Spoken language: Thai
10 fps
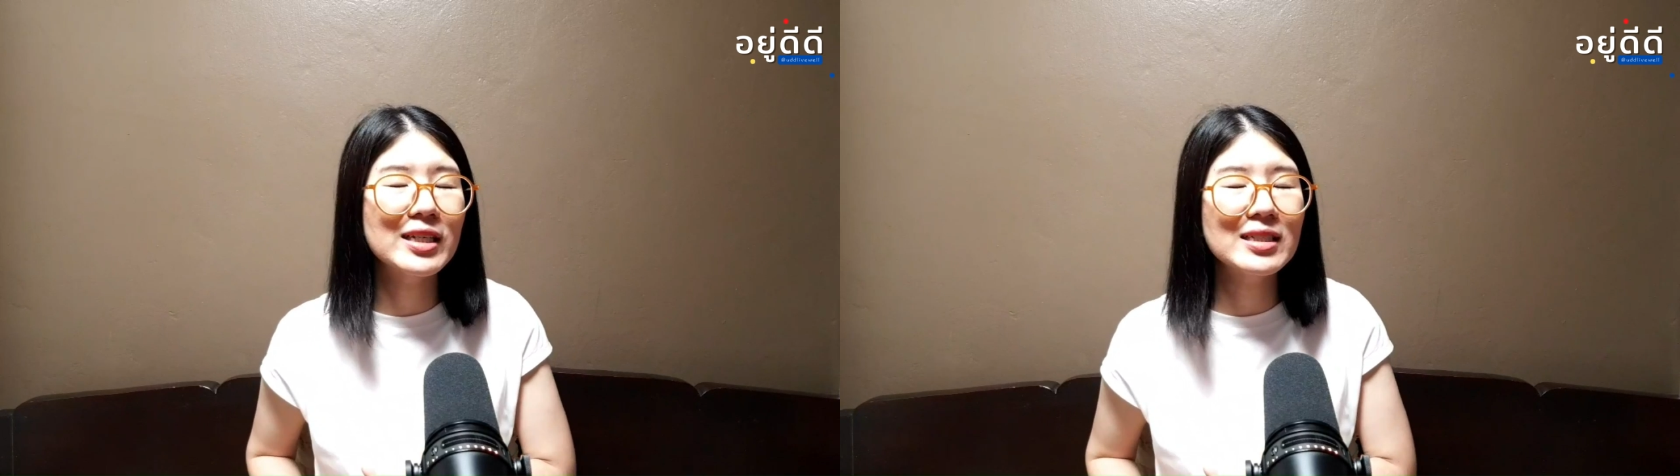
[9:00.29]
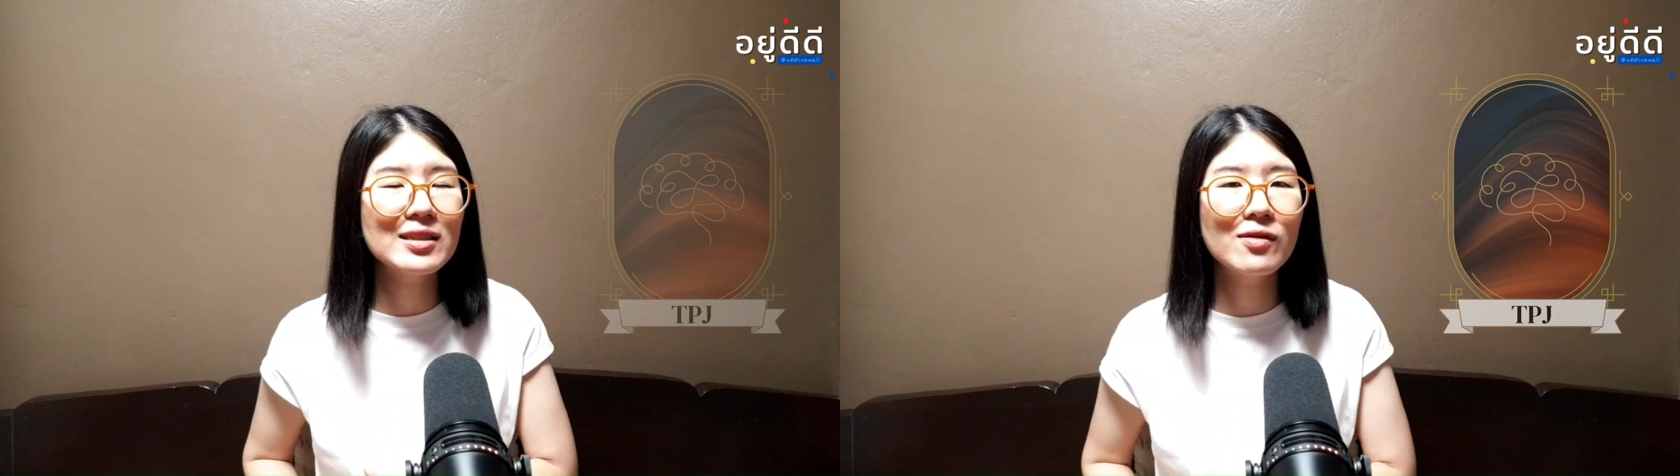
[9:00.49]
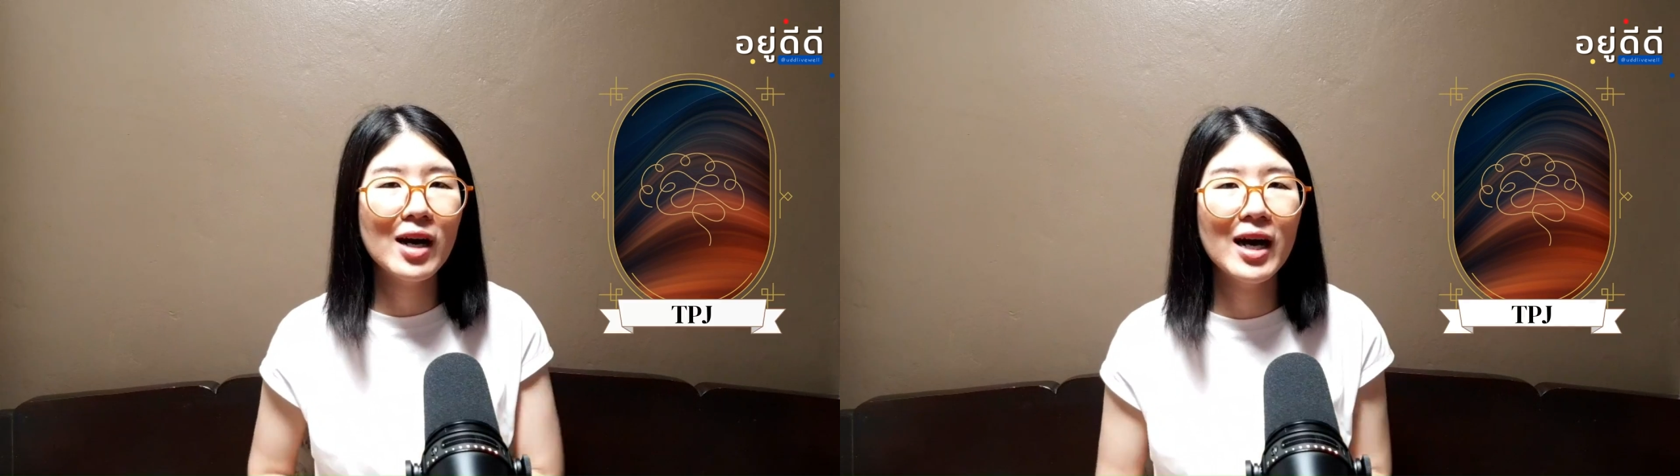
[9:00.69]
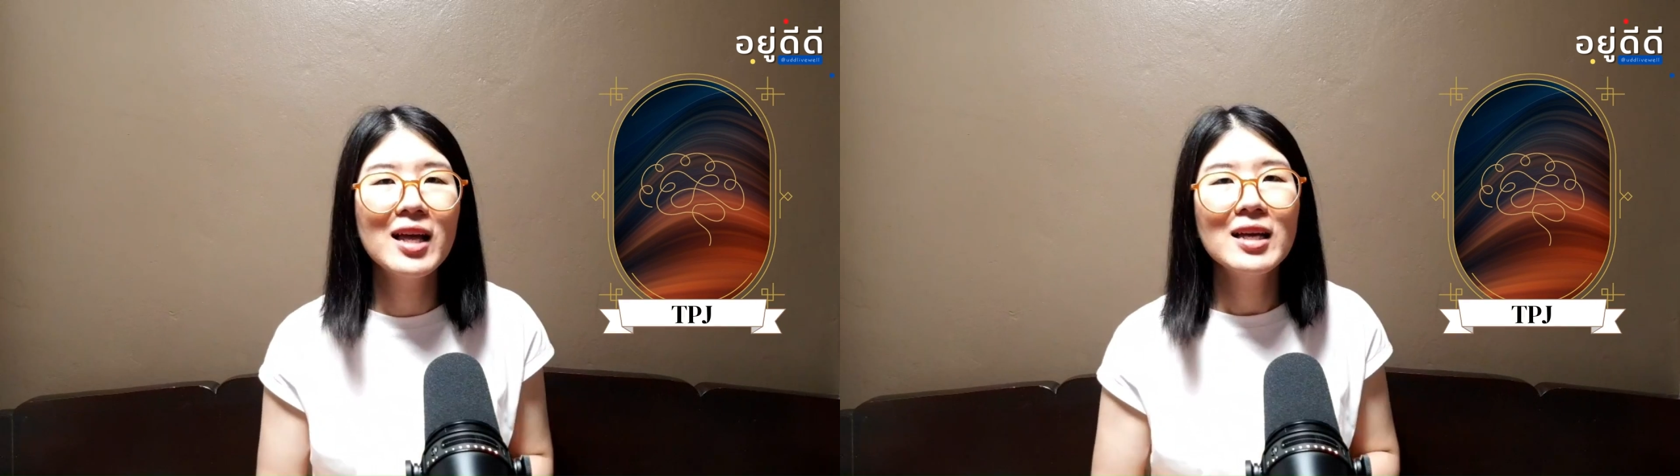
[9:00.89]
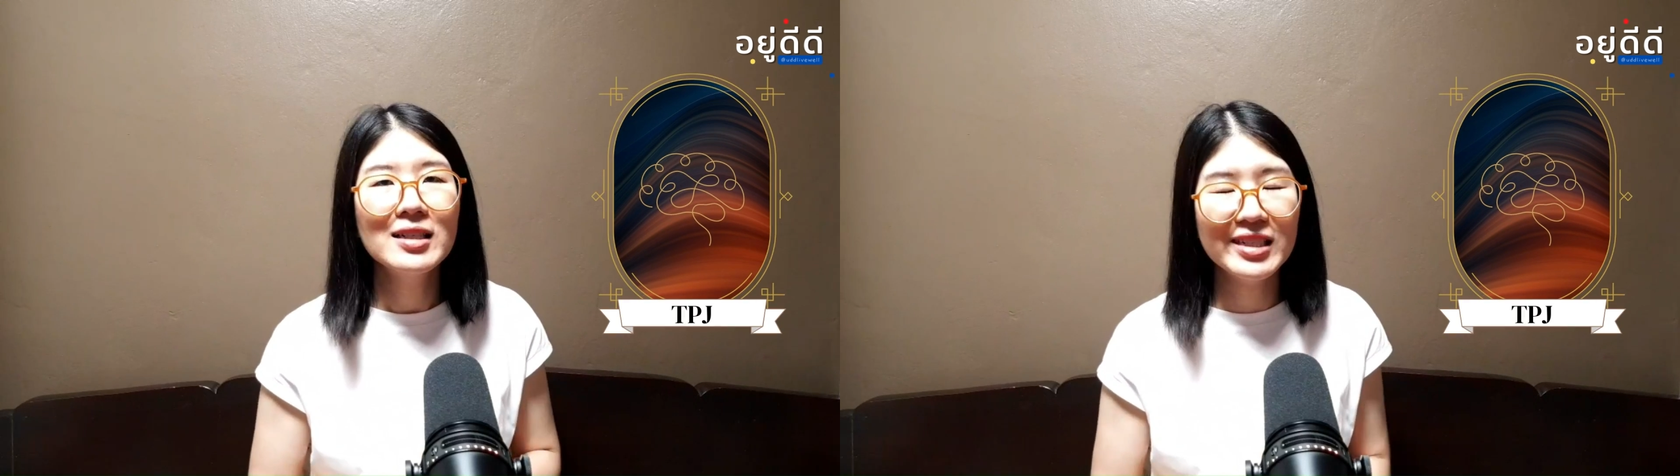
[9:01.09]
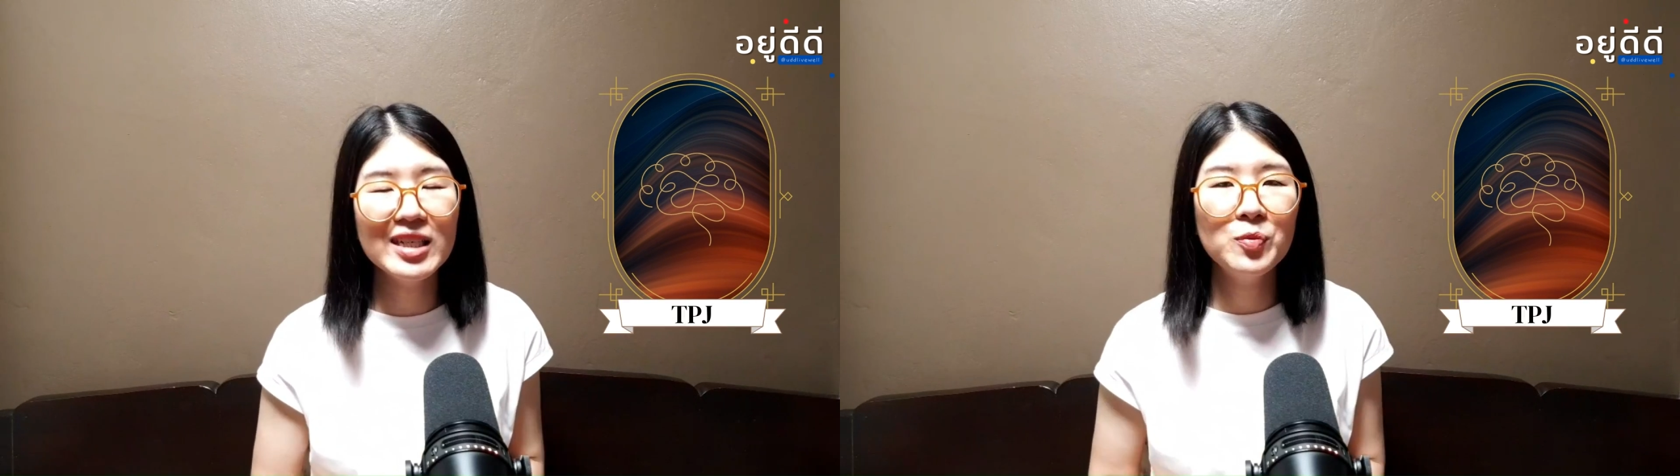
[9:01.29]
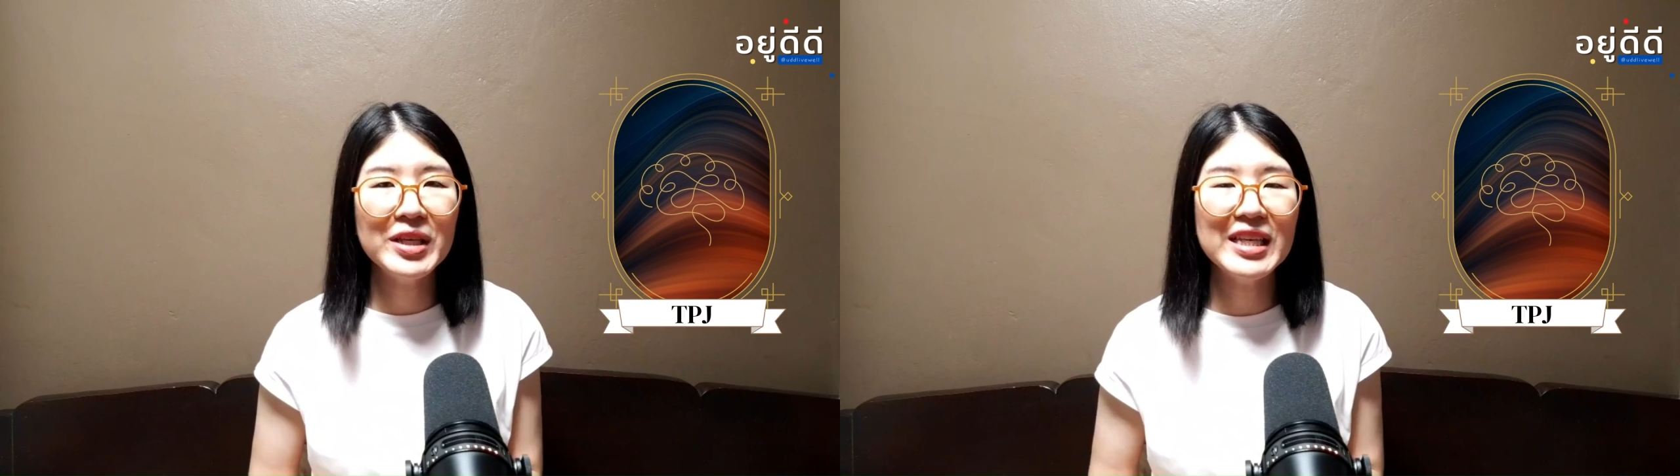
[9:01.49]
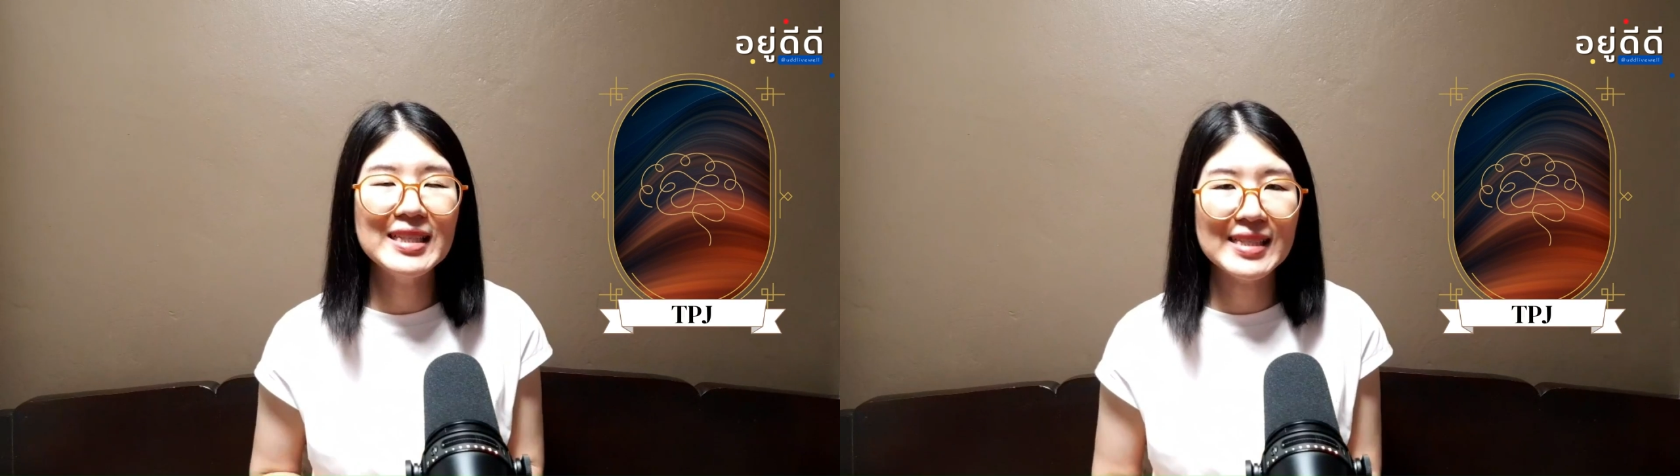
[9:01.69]
ที่ชื่อว่า ที
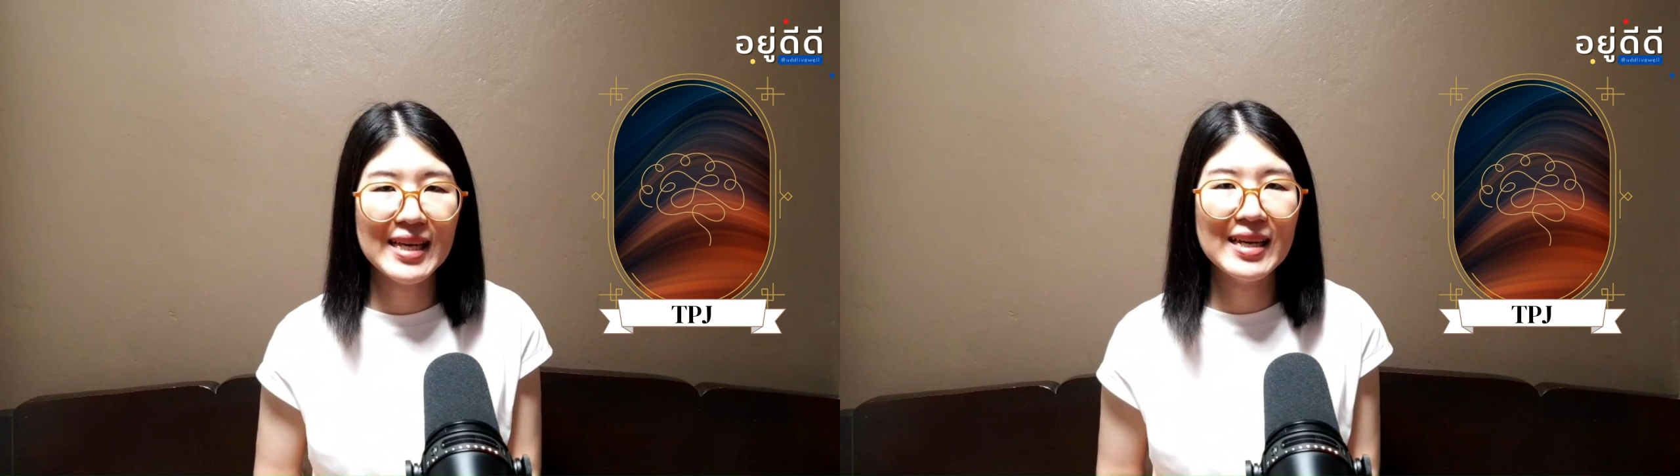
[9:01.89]
พี เจ